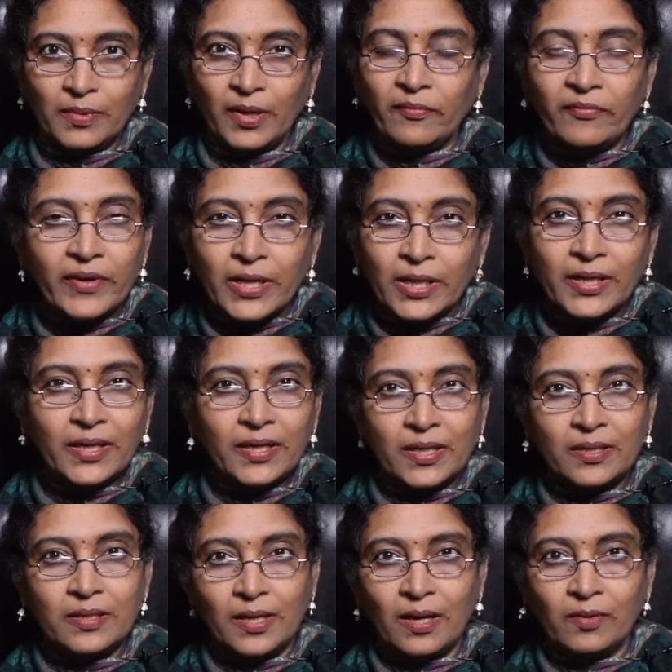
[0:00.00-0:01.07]
ఇవ్వాలి
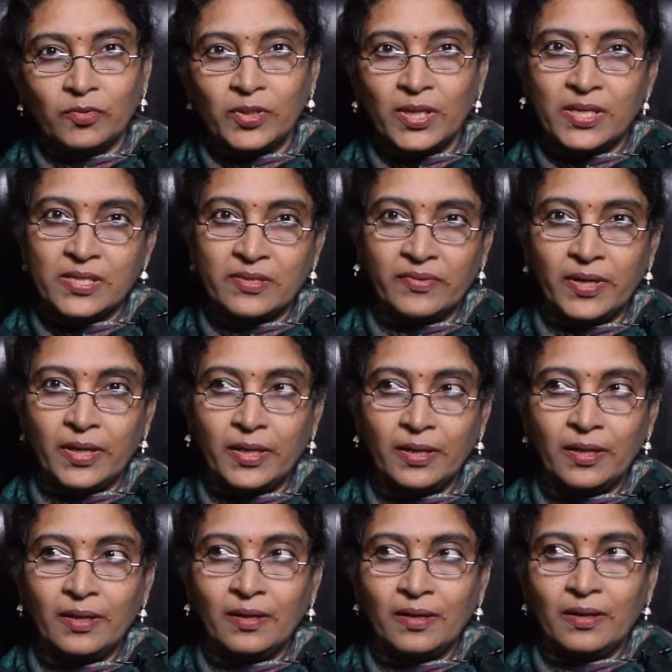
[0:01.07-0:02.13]
అనేది నా ఉద్దేశం అండి
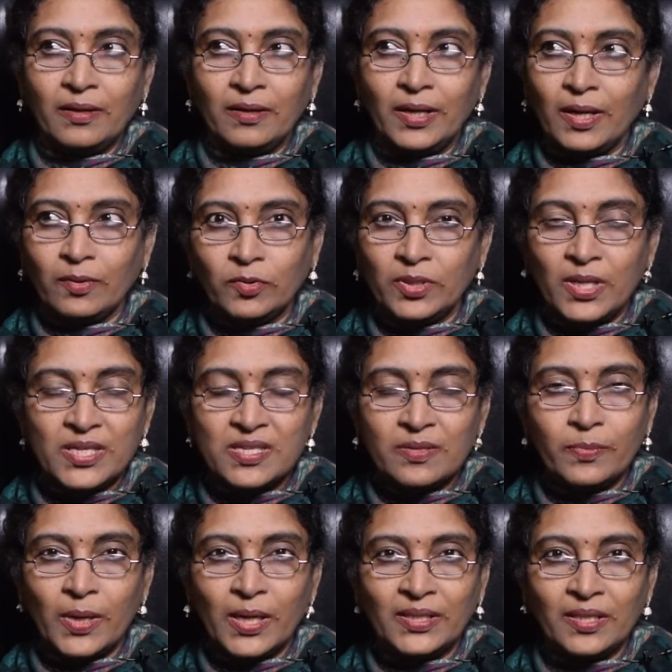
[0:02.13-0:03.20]
నా
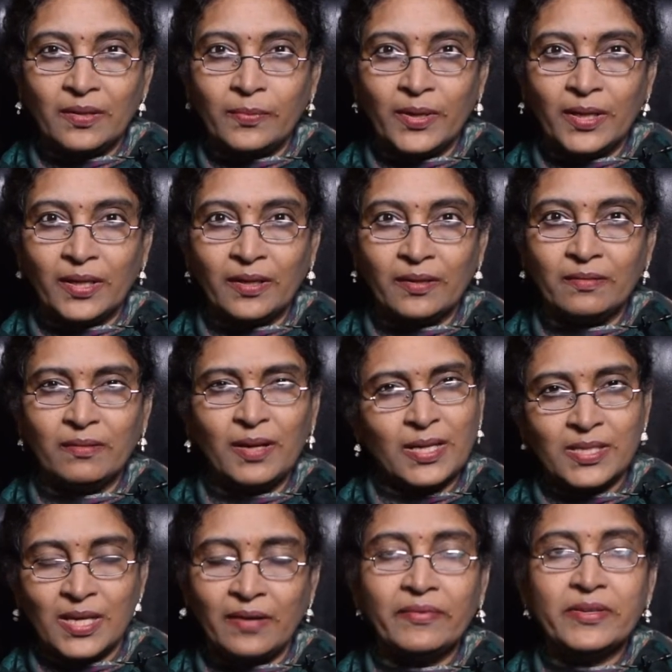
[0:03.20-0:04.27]
ఉద్దేశం మాత్రమే కాదు నా
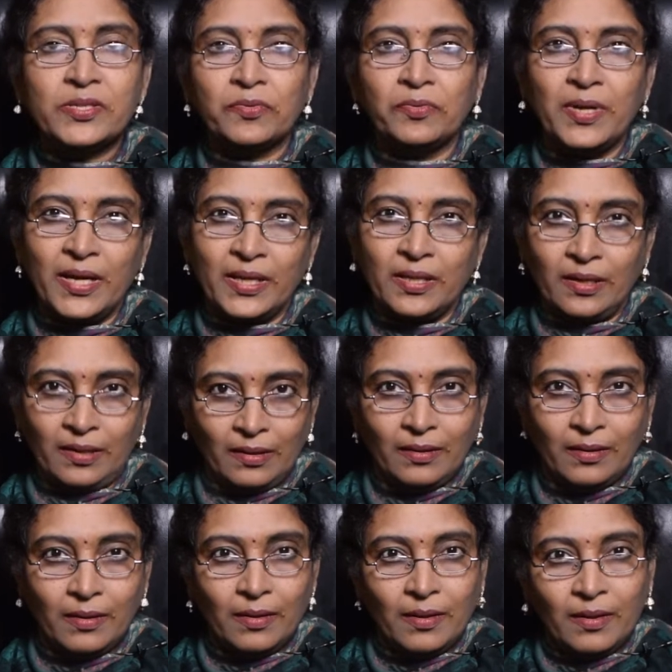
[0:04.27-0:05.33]
సర్వీస్ కూడా అదే
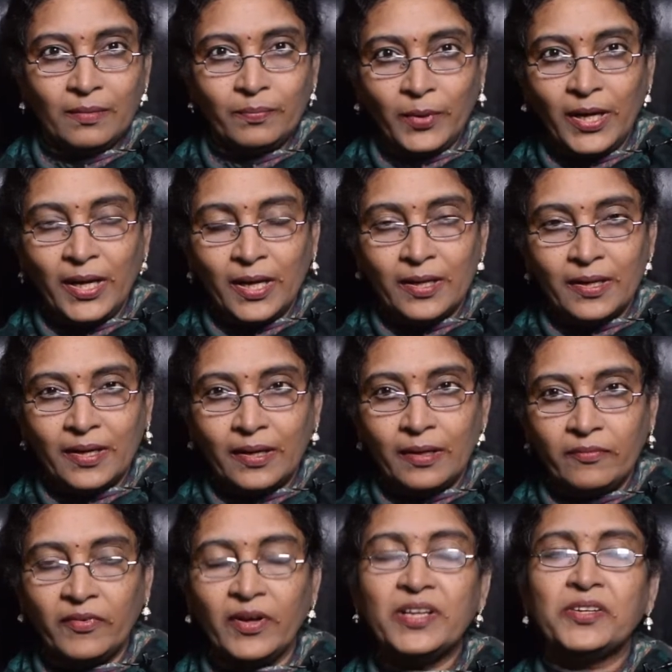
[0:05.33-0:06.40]
పిల్లలకి
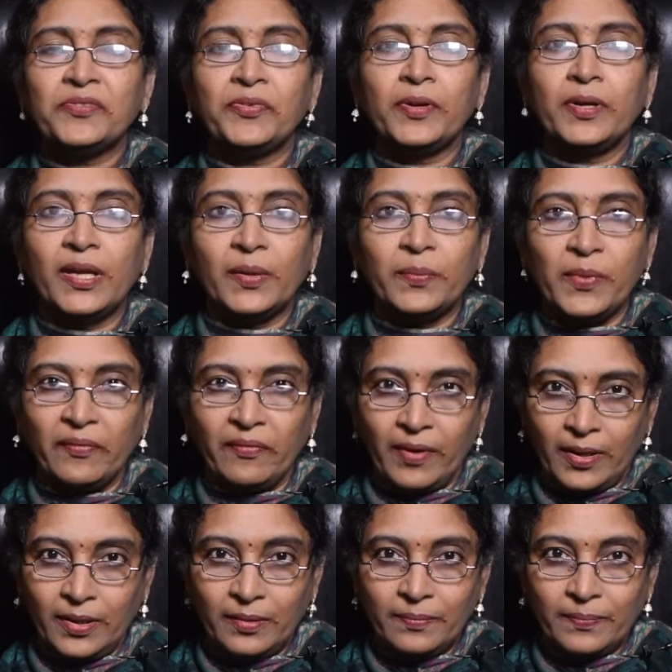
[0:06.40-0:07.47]
వండర్ఫుల్ నేమ్
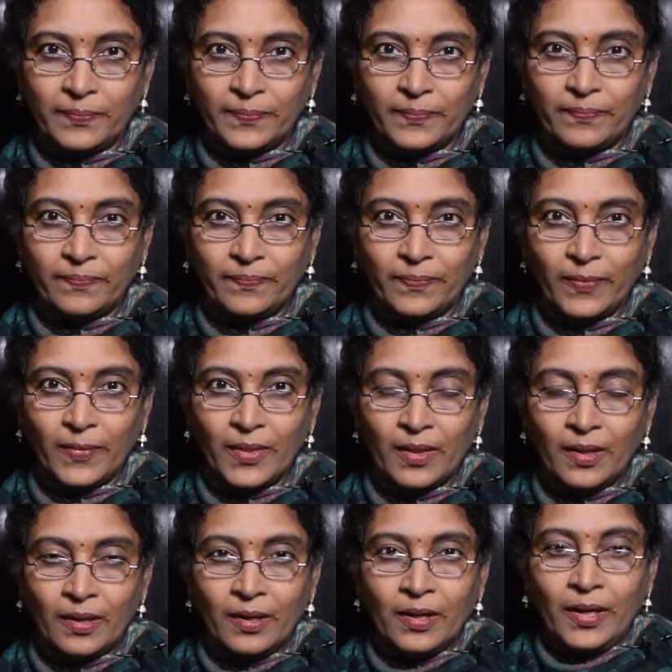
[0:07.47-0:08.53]
ఇవ్వాలి
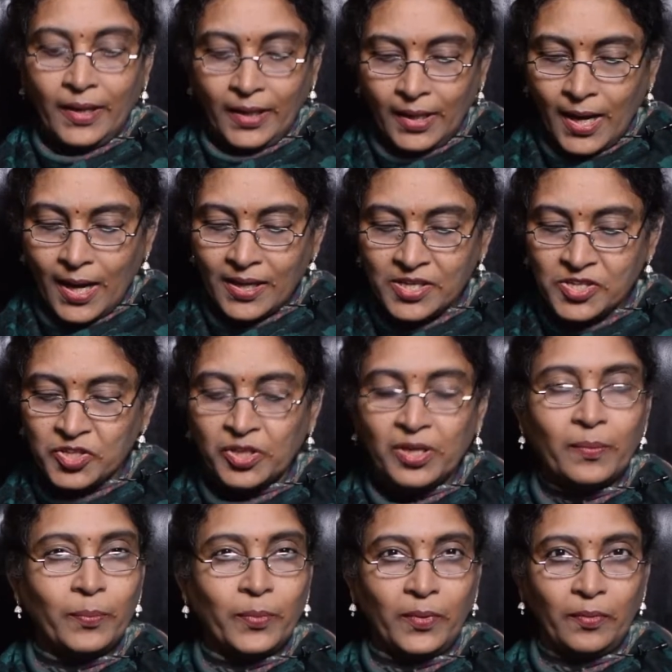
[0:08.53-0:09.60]
ఇలా
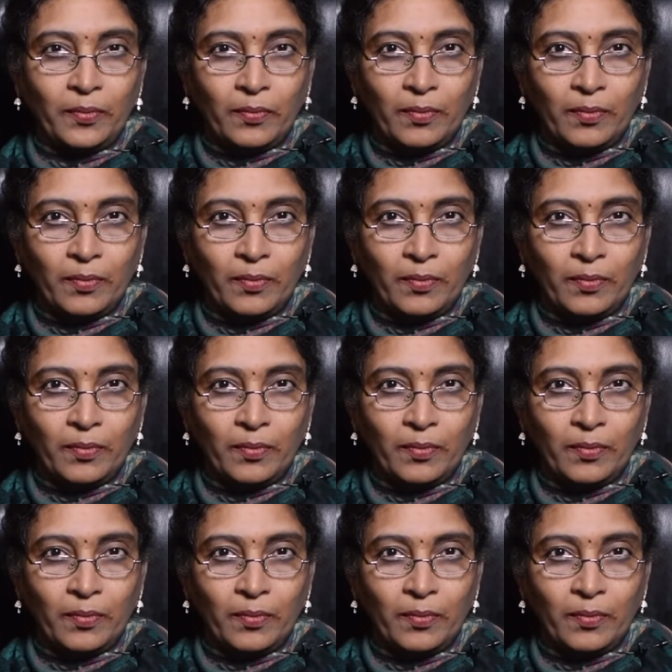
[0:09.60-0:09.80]
ఇచ్చినప్పుడు